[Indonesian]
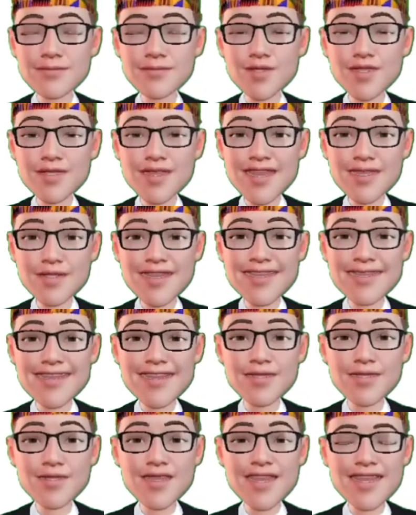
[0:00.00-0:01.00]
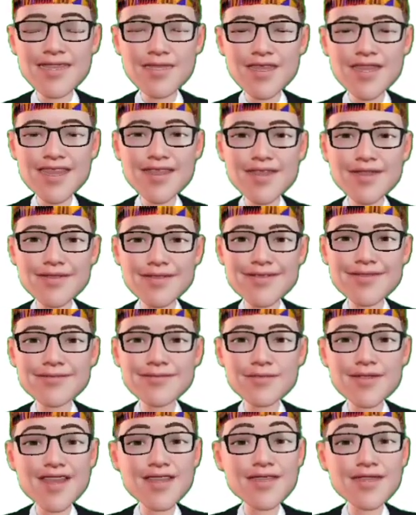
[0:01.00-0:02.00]
kepada hambanya
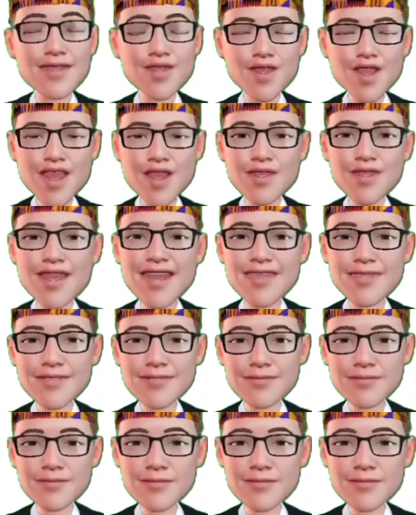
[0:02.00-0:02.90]
Nabi Muhammad.